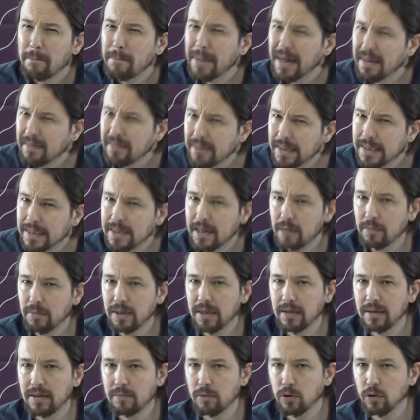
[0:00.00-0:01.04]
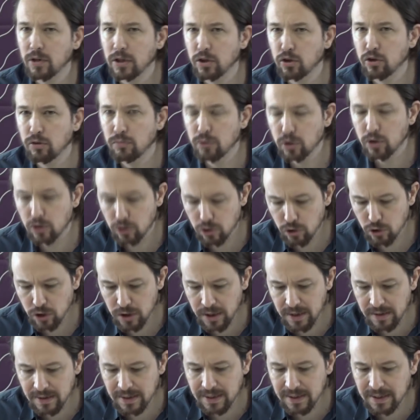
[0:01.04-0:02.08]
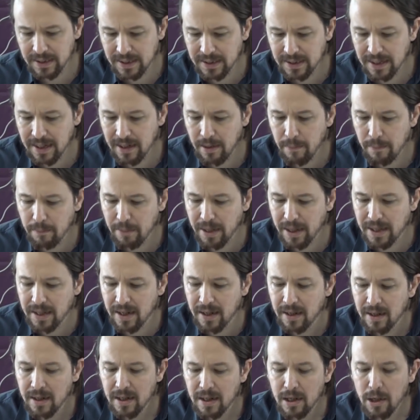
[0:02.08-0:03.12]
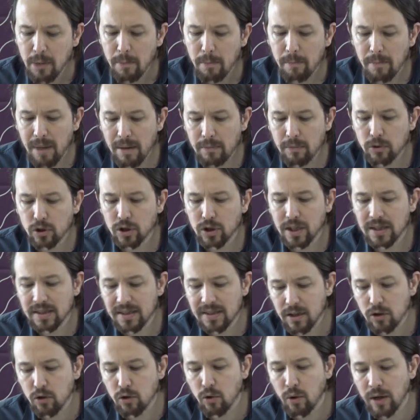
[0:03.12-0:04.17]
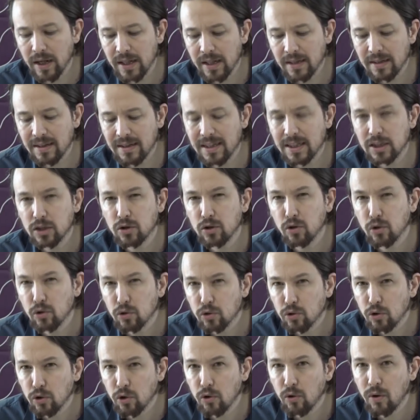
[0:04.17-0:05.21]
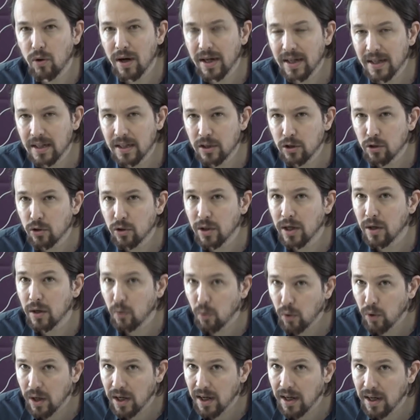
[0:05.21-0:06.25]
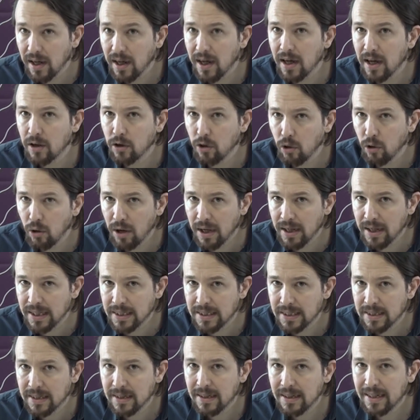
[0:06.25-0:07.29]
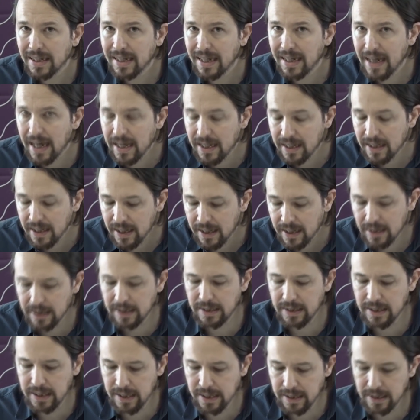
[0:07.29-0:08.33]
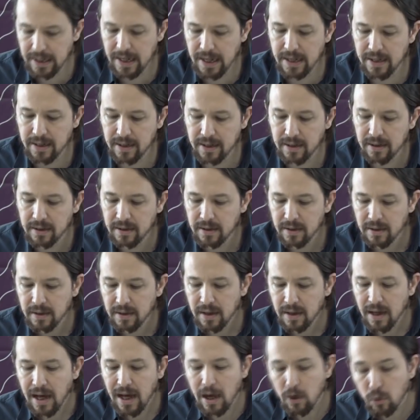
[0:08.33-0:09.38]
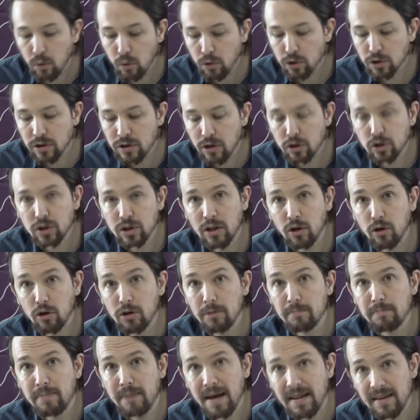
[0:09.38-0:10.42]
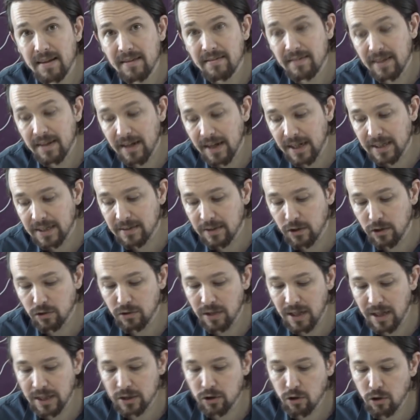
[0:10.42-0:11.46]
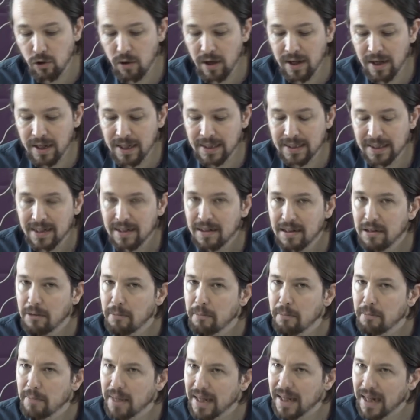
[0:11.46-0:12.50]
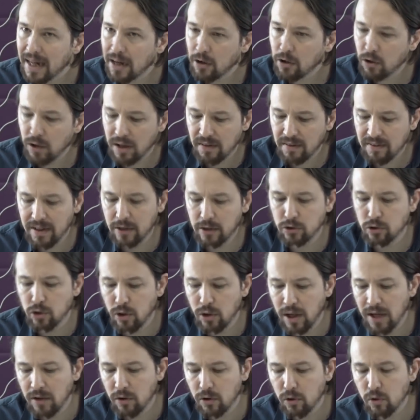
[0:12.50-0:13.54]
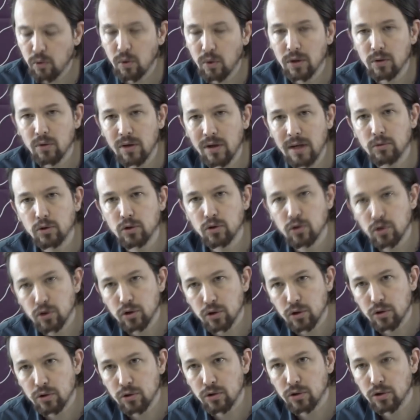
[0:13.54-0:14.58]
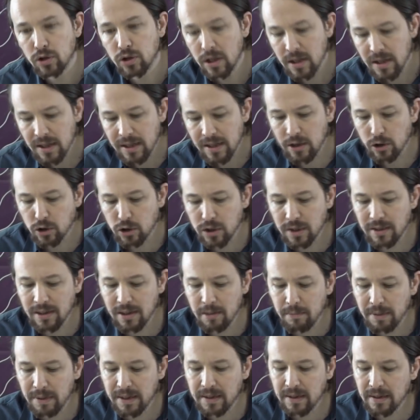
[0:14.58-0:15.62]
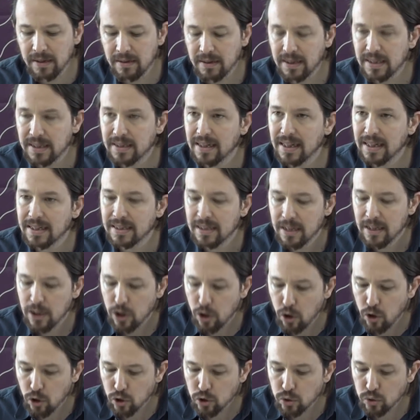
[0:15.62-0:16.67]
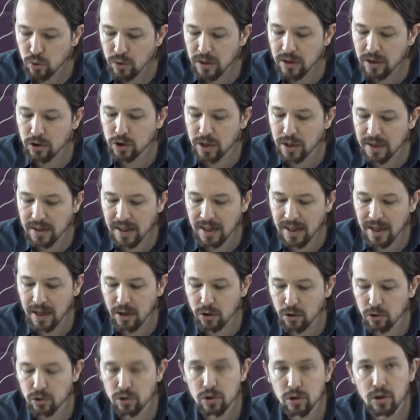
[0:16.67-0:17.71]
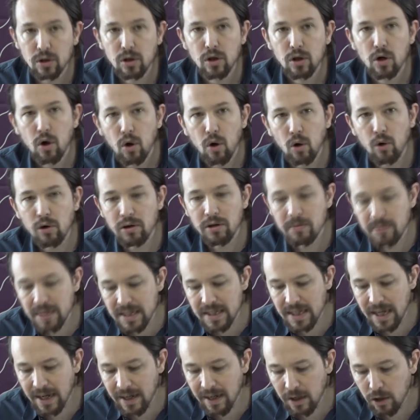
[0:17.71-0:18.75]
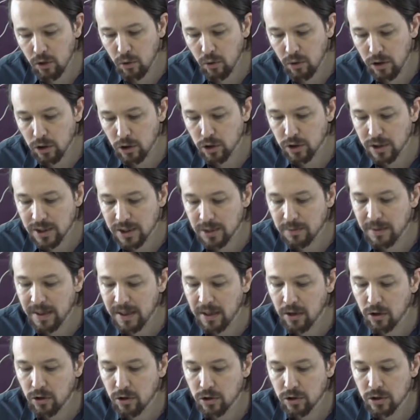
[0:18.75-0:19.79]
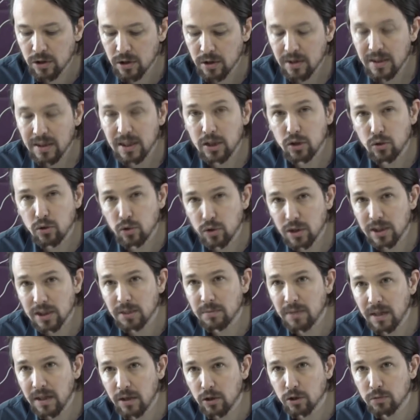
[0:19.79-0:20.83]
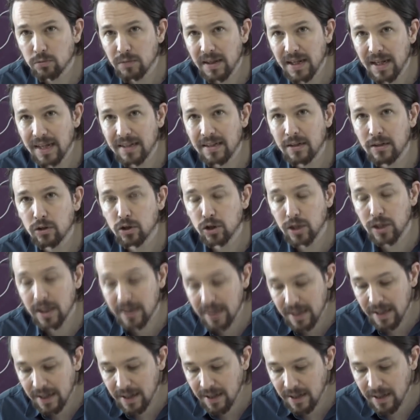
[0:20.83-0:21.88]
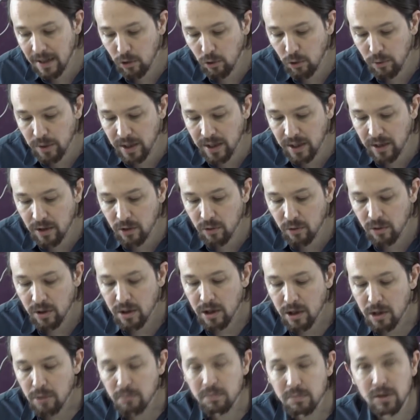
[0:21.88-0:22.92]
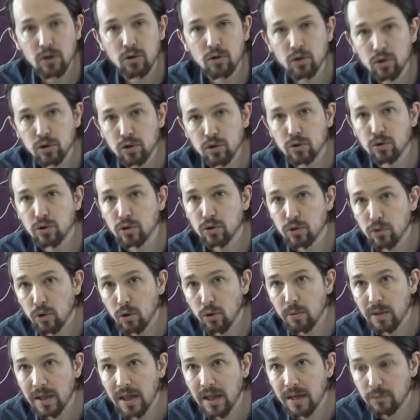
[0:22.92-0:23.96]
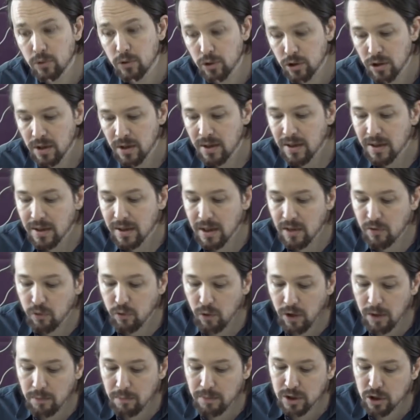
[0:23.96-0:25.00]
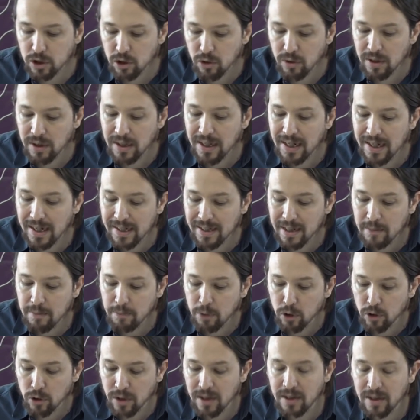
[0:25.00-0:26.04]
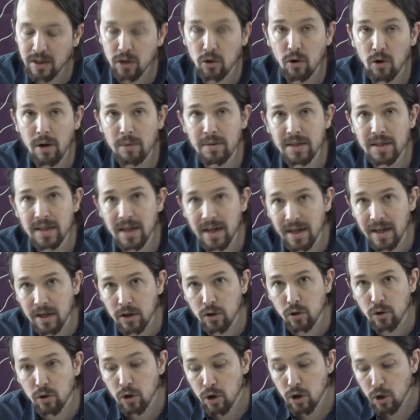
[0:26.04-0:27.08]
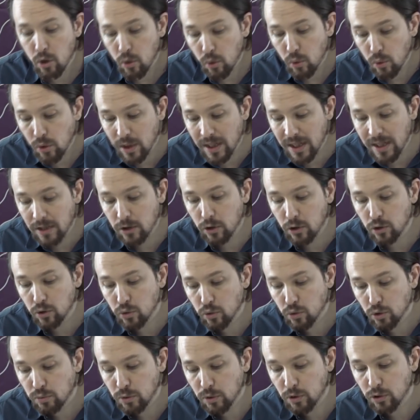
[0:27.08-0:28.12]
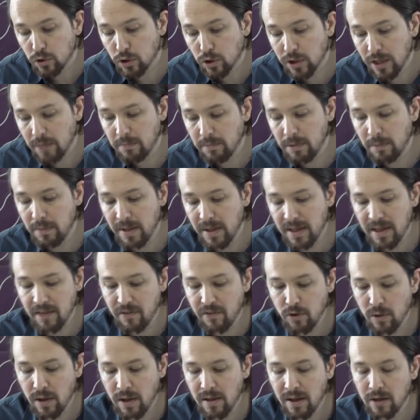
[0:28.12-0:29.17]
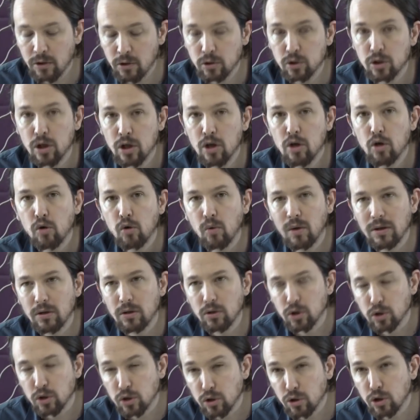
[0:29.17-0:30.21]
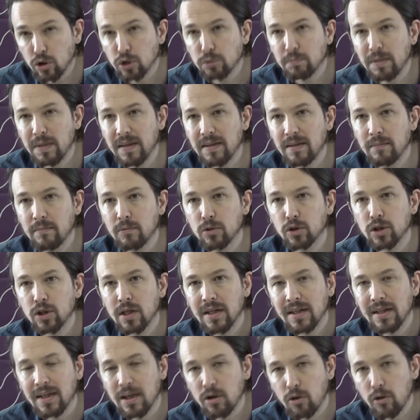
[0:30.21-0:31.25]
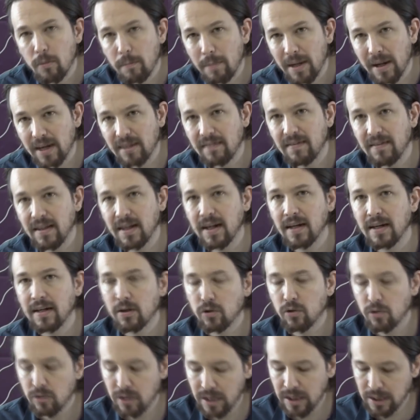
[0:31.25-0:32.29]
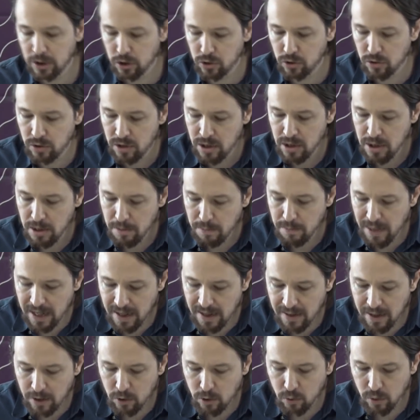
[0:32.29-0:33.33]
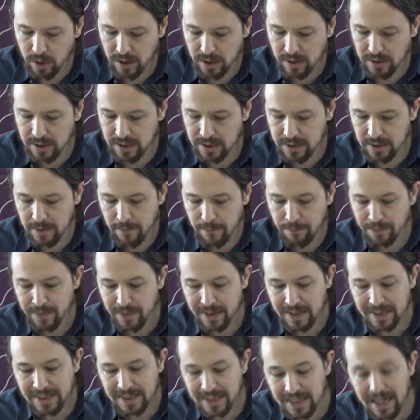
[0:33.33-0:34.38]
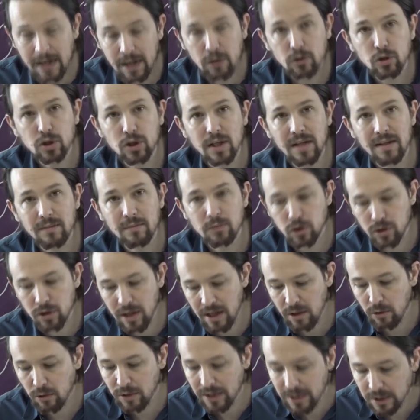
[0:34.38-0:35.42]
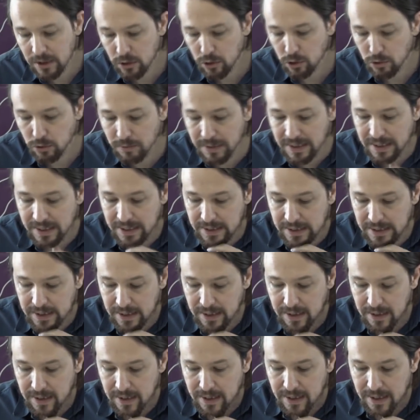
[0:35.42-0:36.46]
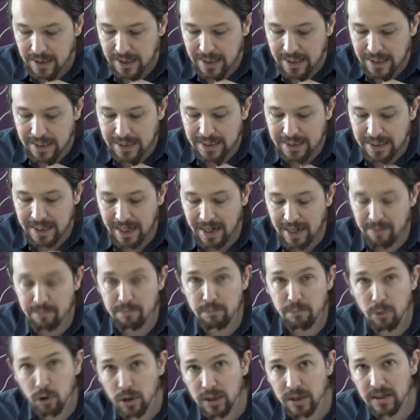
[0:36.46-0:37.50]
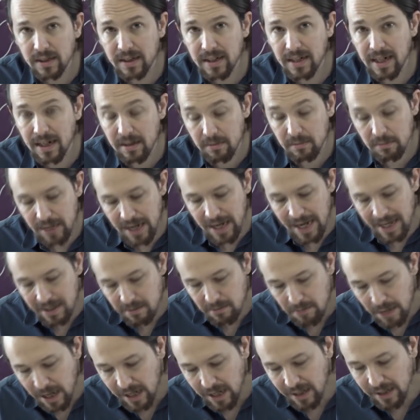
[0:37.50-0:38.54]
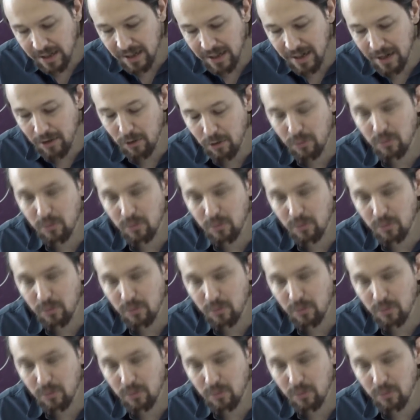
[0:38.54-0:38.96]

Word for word: Precisamente porque somos conscientes de esta campaña, vamos a ser coherentes con todo aquello que huela a cloacas, caiga quien caiga. Algunos de los que hoy padecen la acción de las cloacas miraron hacia otro lado cuando éramos nosotros y los independentistas los únicos atacados. Hoy Villarejo y los esbirros y sus esbirros mediáticos atacan al Gobierno, pero nosotros no olvidamos que fue el PSOE el que protegió a Villarejo uniendo sus votos al PP y a Ciudadanos cuando nosotros pedimos que compareciera en el Congreso para dar cuentas. Si algo se ha demostrado en estos meses es que en política la imagen, la